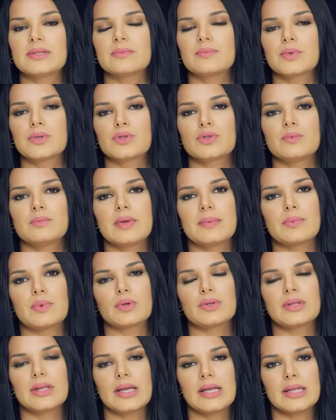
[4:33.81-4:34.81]
Você pode comer
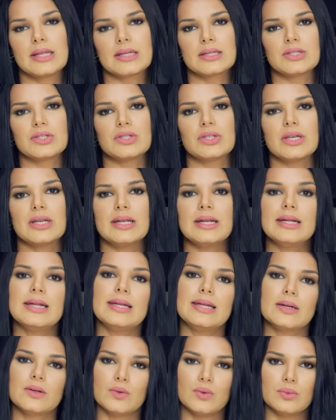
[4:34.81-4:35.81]
proteínas e
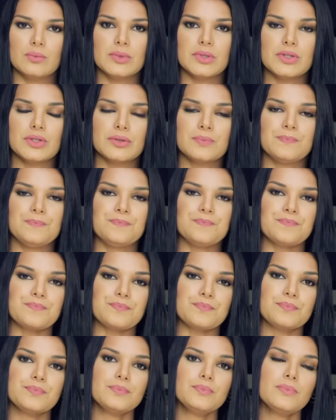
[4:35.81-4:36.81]
legumes.
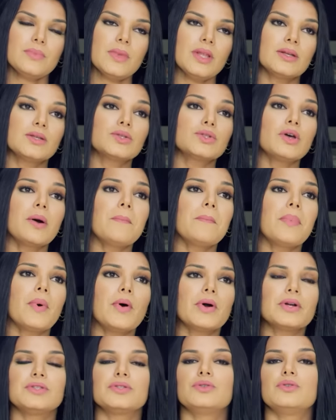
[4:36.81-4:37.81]
Só
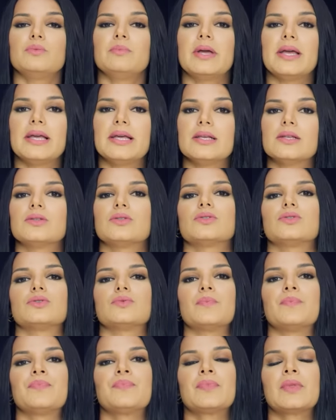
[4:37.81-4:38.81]
pode comer
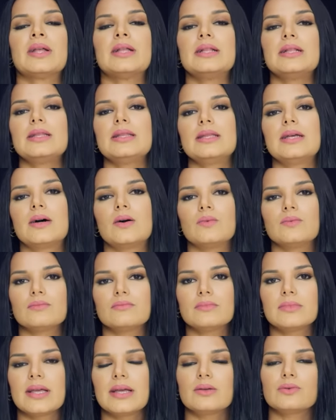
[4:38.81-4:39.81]
isso? Não.
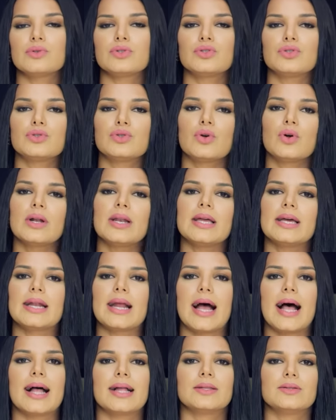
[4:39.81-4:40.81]
Tem os
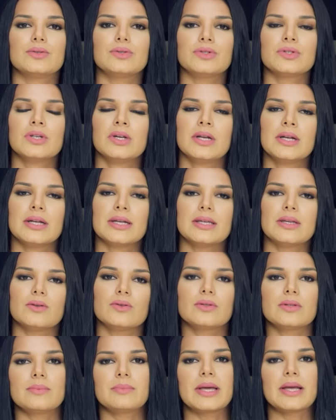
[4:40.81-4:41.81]
tolerados, que eu
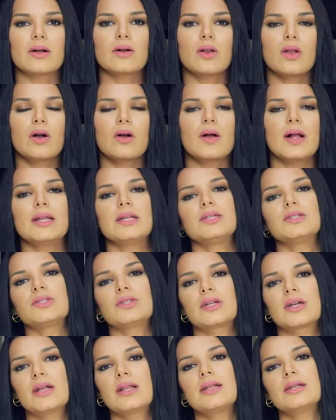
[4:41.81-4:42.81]
também coloco a
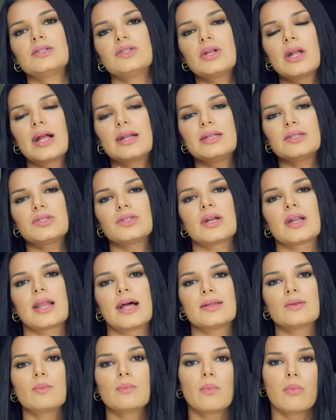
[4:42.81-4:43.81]
lista, a lista
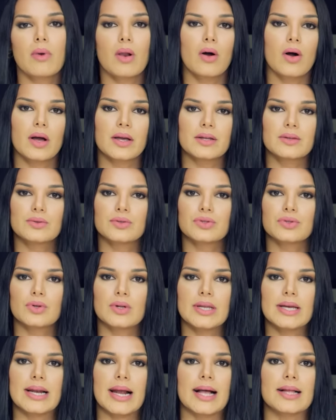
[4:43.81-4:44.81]
lá no blog dos
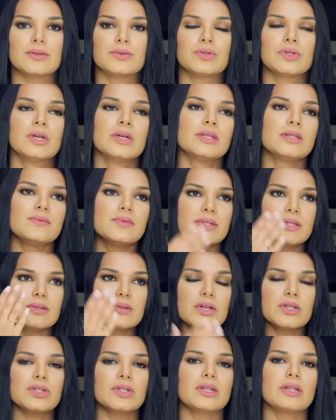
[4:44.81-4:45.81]
tolerados. Se você
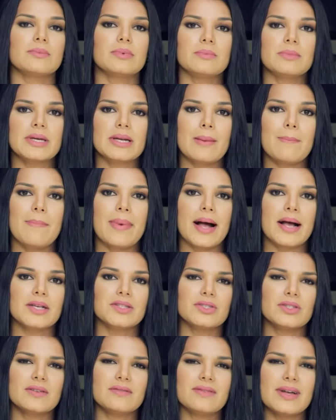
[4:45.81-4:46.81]
não achar na primeira
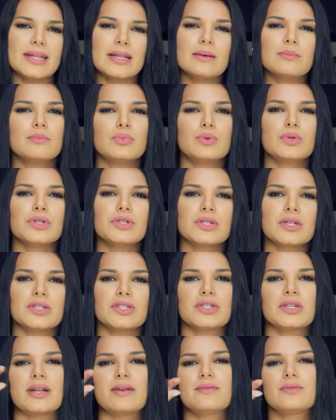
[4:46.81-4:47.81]
página, vai na busca,
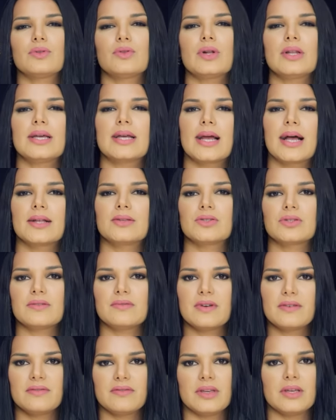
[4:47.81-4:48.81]
escreve tolerados que
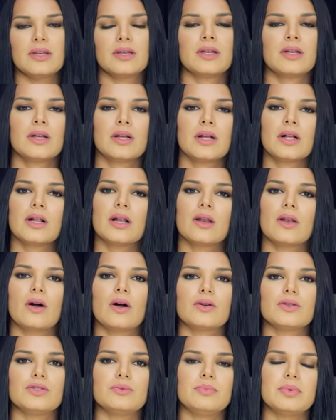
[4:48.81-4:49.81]
vai vir
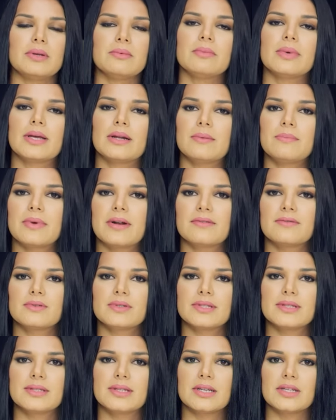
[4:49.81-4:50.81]
logo de primeira para
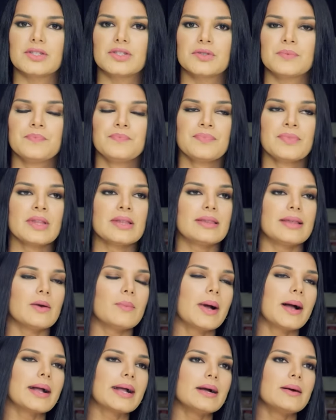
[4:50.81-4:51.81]
vocês. Tem
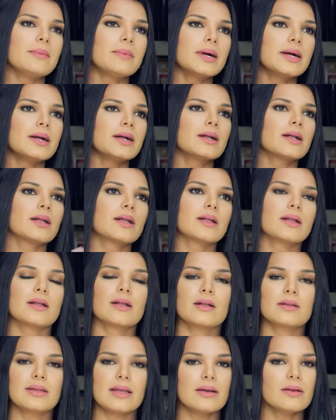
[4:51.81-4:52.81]
uma gama,
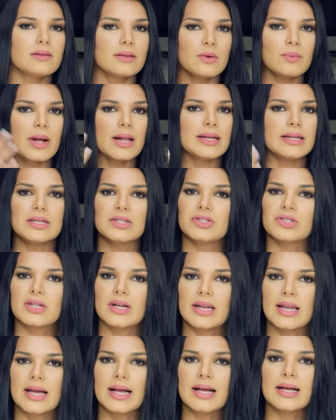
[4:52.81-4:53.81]
tem, tem uma
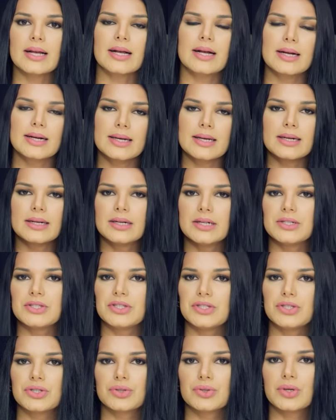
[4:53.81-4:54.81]
lista lá
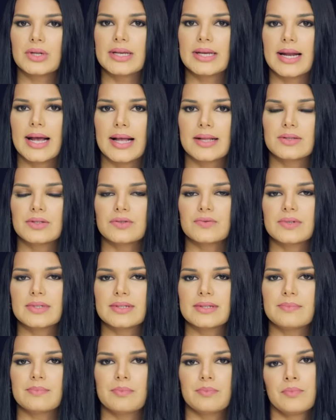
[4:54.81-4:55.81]
grande de tolerados que
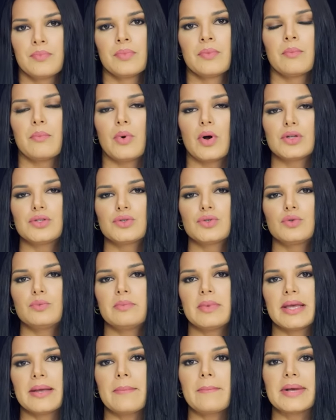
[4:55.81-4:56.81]
você pode
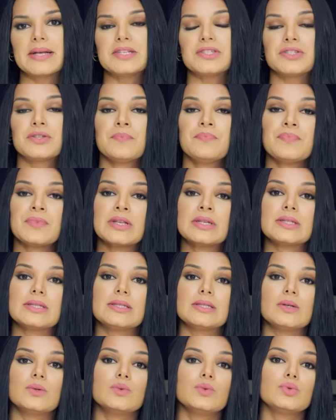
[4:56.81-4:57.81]
comer, mas
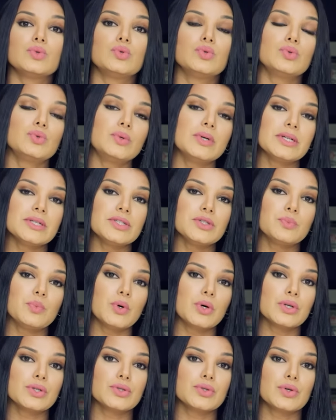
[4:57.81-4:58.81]
são duas
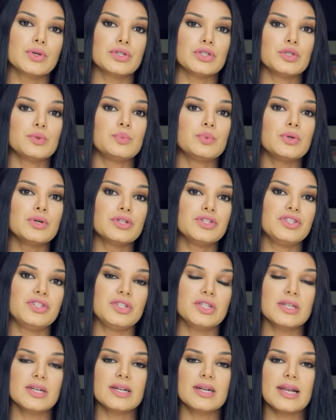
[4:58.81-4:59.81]
porções por
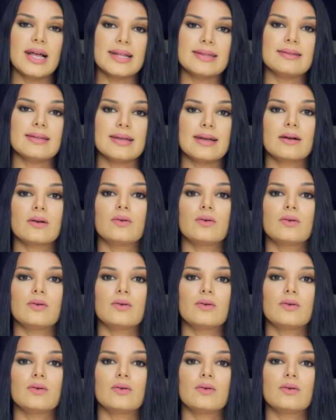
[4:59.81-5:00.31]
dia e lá tem a